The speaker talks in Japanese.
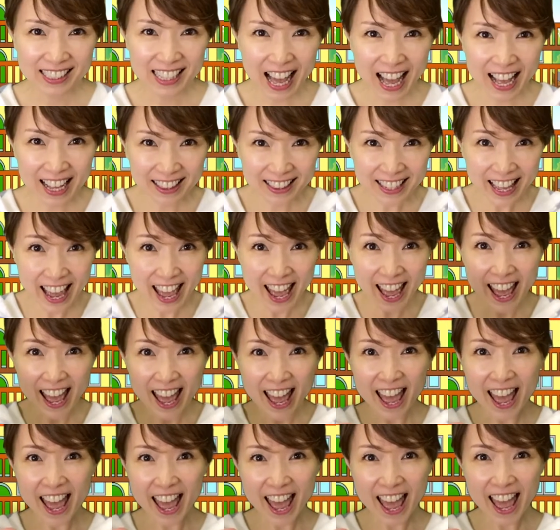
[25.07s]
さん
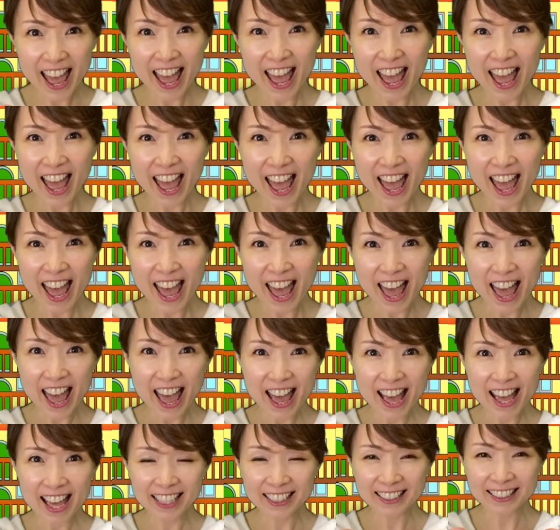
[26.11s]

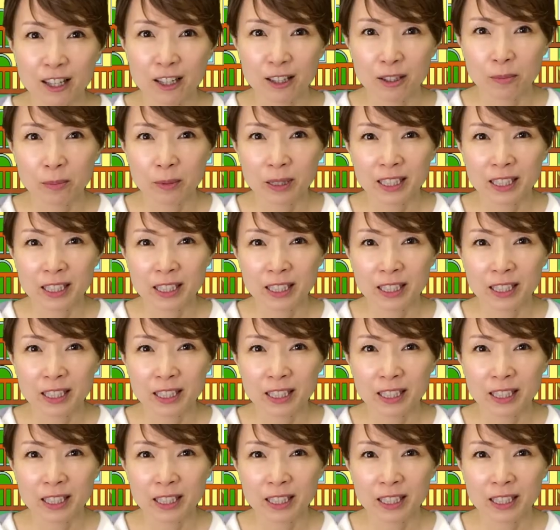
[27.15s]
です。